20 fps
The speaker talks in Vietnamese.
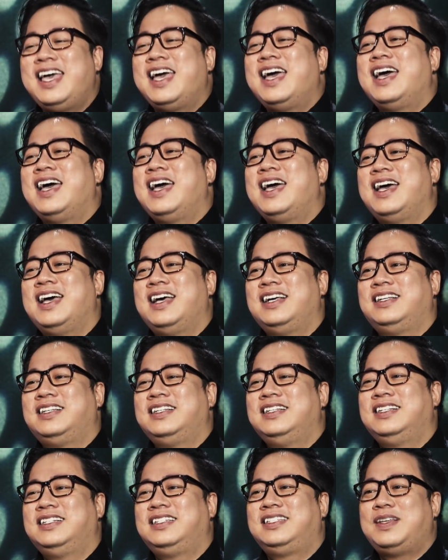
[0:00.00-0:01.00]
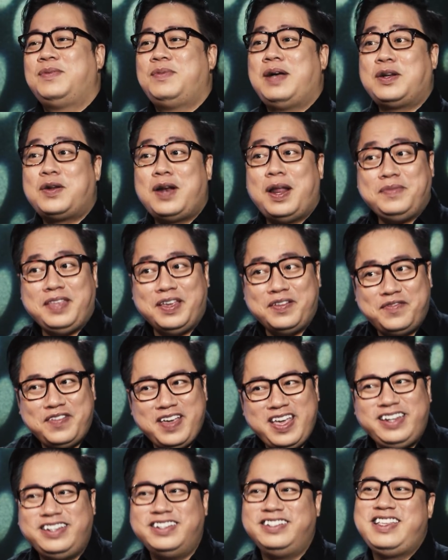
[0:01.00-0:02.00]
nha xong anh có làm diễn
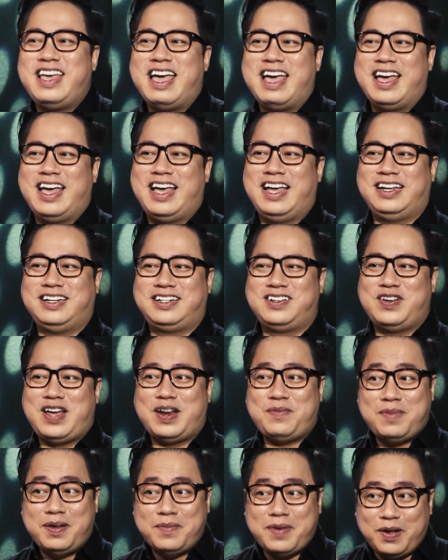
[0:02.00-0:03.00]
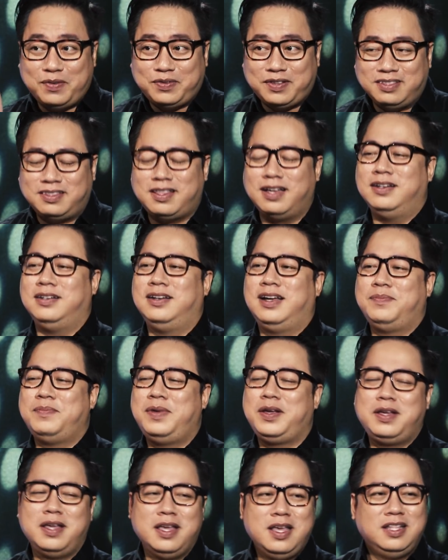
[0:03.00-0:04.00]
viên nữa nha rồi anh mới bắt đầu từ từ anh
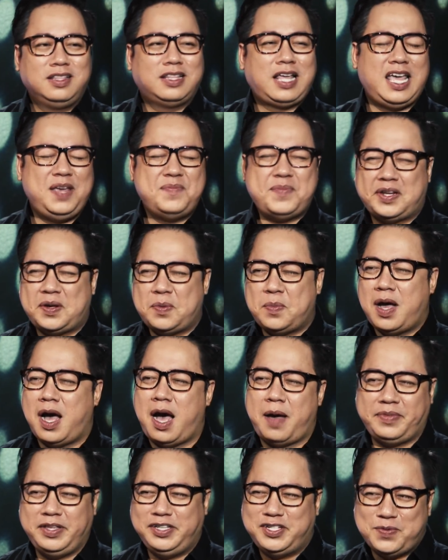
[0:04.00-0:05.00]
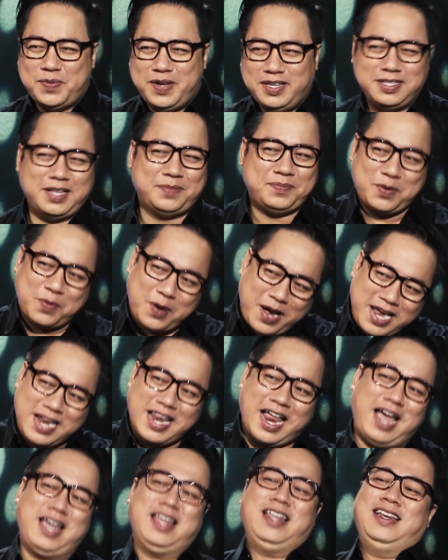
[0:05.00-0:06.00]
mới thấy mình không hợp với showbiz anh mới quay
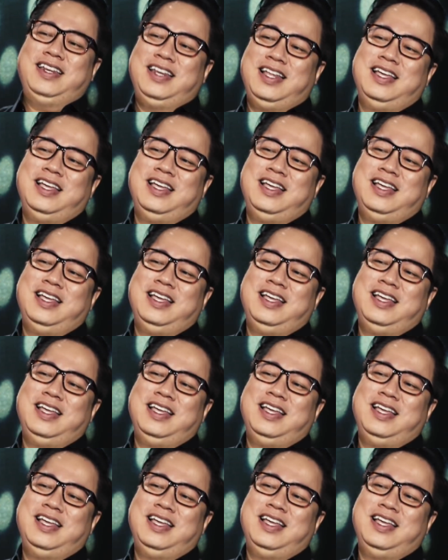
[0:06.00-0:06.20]
lại